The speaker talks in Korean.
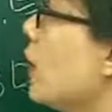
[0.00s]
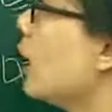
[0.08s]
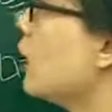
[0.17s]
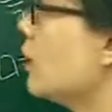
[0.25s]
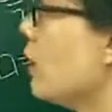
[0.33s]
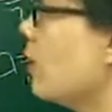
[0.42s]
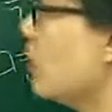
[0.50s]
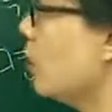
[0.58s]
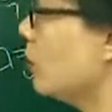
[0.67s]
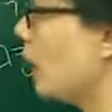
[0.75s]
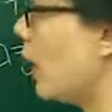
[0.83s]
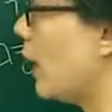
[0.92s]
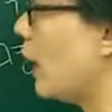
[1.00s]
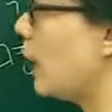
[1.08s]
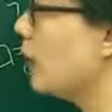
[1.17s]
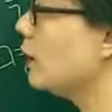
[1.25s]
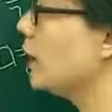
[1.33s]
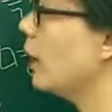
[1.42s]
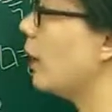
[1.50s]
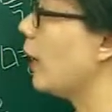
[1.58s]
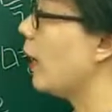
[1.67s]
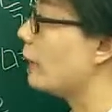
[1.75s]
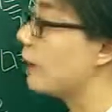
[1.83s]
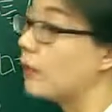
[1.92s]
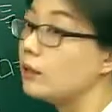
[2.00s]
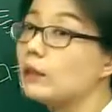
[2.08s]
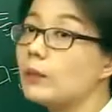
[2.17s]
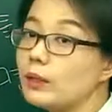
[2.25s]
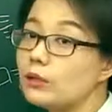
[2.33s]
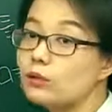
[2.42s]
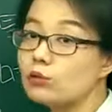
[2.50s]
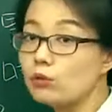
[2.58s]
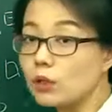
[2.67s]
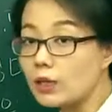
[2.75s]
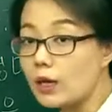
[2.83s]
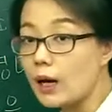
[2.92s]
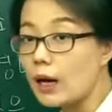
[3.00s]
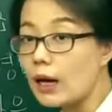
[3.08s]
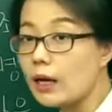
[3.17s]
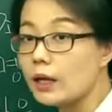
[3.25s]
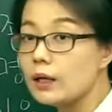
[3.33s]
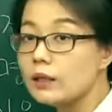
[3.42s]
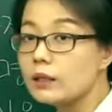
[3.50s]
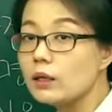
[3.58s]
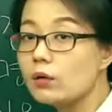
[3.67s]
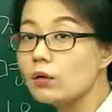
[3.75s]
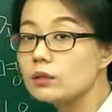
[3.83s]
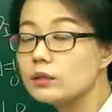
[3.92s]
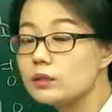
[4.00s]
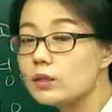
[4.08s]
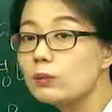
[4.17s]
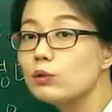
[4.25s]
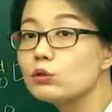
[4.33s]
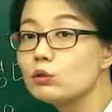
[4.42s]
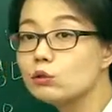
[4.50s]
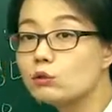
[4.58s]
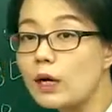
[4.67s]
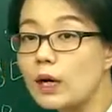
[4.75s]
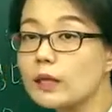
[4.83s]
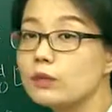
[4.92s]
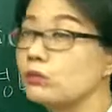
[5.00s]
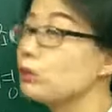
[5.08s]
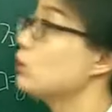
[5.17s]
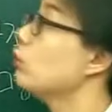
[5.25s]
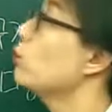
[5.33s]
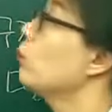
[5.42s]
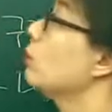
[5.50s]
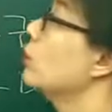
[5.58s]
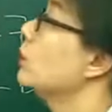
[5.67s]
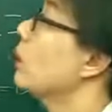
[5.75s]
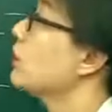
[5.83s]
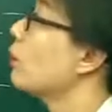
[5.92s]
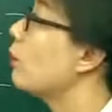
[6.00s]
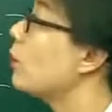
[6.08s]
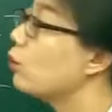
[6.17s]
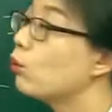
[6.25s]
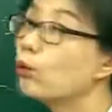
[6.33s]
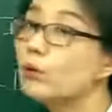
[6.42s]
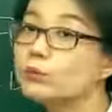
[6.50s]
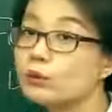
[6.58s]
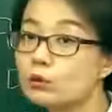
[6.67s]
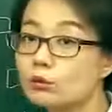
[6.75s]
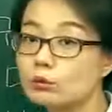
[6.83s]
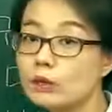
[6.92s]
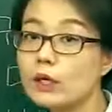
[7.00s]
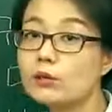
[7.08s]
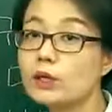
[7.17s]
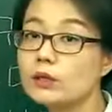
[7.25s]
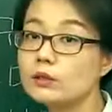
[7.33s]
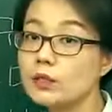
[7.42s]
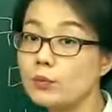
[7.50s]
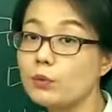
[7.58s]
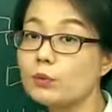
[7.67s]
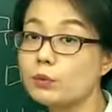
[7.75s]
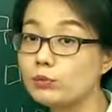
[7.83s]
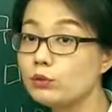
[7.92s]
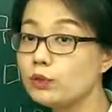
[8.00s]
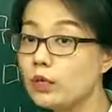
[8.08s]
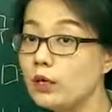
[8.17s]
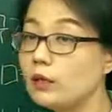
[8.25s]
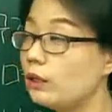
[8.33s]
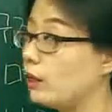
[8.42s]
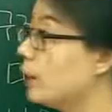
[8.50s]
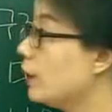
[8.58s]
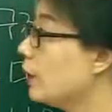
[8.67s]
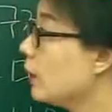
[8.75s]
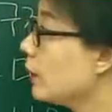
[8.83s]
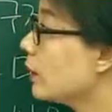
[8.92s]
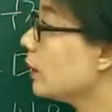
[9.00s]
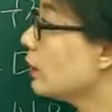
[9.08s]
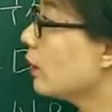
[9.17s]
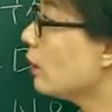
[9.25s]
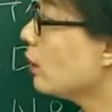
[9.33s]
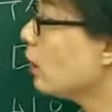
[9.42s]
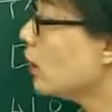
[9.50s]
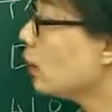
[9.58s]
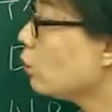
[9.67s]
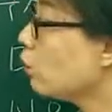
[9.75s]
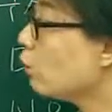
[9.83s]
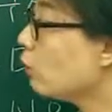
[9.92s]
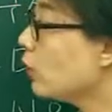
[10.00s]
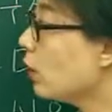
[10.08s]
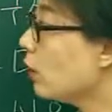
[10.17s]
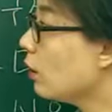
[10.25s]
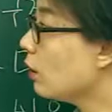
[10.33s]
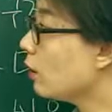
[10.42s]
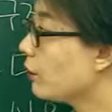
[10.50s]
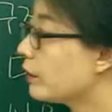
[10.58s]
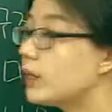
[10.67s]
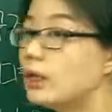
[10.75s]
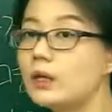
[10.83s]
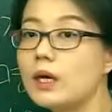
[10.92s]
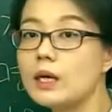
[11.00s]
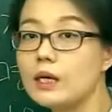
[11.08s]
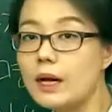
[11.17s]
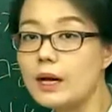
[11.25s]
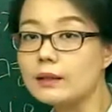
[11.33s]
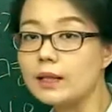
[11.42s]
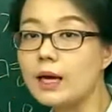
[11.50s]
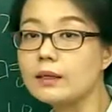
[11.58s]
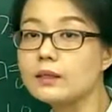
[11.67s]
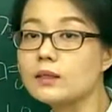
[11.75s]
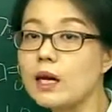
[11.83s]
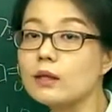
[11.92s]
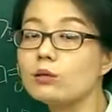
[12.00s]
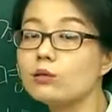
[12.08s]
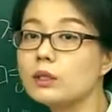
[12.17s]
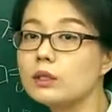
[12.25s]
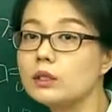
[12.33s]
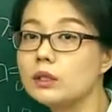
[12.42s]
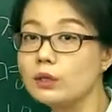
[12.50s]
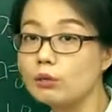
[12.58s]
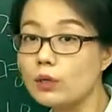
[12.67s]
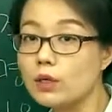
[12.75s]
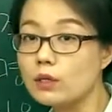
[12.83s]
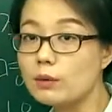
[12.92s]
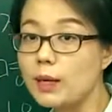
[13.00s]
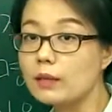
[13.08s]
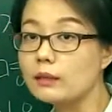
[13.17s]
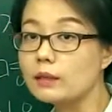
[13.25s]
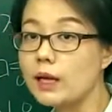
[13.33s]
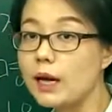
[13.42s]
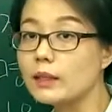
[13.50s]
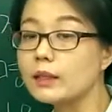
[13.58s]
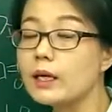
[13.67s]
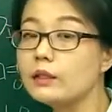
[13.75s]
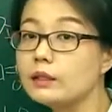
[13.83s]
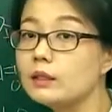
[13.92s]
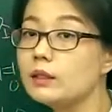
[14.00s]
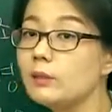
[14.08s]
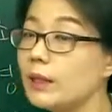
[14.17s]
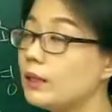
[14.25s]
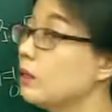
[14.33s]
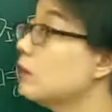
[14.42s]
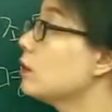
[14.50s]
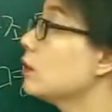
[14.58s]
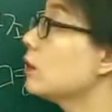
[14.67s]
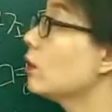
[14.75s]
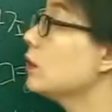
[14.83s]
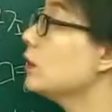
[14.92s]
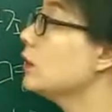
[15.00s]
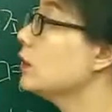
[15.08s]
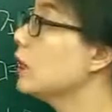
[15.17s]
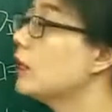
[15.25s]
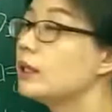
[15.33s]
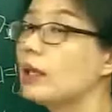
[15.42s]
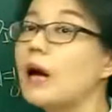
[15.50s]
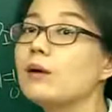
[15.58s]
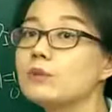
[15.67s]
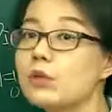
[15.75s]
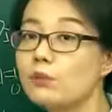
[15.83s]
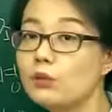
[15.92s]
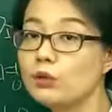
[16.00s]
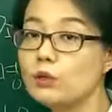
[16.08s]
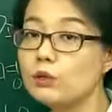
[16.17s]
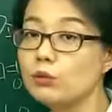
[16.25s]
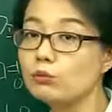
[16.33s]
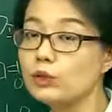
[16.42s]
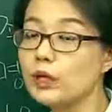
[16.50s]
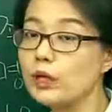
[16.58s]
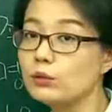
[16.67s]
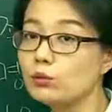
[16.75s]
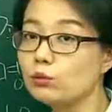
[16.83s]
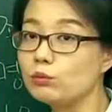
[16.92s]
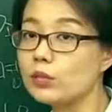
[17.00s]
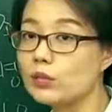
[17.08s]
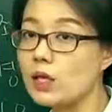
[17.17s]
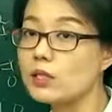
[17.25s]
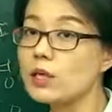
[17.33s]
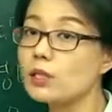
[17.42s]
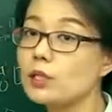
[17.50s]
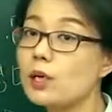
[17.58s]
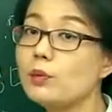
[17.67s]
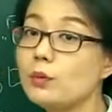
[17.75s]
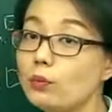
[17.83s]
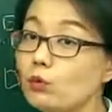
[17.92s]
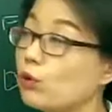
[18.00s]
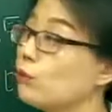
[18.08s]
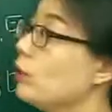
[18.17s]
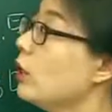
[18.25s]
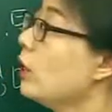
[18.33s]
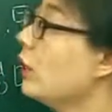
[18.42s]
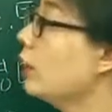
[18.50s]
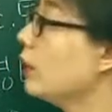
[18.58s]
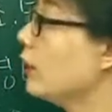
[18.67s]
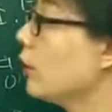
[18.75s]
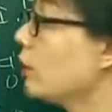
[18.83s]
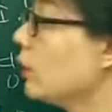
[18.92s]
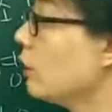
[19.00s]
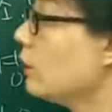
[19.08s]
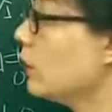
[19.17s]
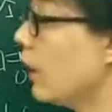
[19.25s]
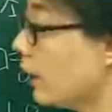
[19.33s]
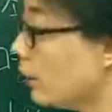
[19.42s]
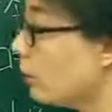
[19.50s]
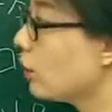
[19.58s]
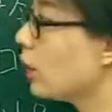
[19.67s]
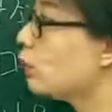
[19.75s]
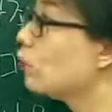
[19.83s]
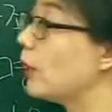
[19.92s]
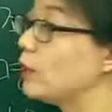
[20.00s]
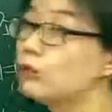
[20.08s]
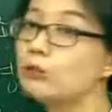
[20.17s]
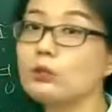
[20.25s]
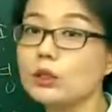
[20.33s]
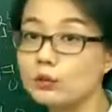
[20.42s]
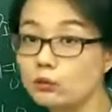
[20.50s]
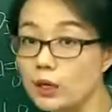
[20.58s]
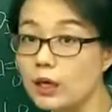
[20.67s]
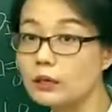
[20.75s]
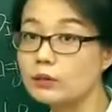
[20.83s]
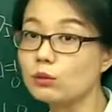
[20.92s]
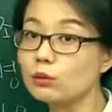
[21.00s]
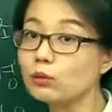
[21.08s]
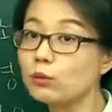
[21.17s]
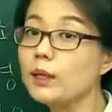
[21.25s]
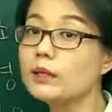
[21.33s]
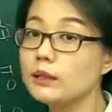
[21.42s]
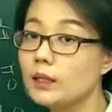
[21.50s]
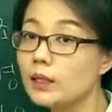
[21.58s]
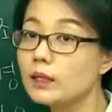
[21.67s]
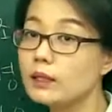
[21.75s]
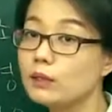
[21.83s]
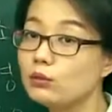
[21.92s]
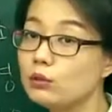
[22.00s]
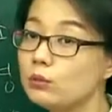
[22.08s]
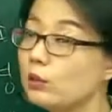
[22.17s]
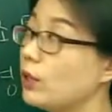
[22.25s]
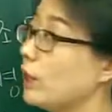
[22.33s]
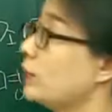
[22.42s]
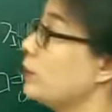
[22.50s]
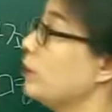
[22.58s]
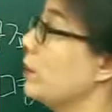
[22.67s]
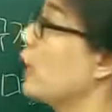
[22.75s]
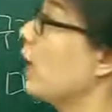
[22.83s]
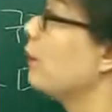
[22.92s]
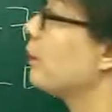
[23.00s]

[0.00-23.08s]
하게 되면 다양한 알켄을 만들 수 있다. 이런 것은 참고적으로 알아두시고 그냥 정말 공업적으로 사용하는 제법일 뿐이에요. 그래서 조금 더 디테일한 다른 작용기를 이용해서 알켄을 만드는 것은 다음 챕터에서 우리가 조금 더 자세히 살펴볼 거고요. 여기서는 아, 이렇게도 만들 수 있구나, 그 정도만 생각을 해두시면 되겠습니다.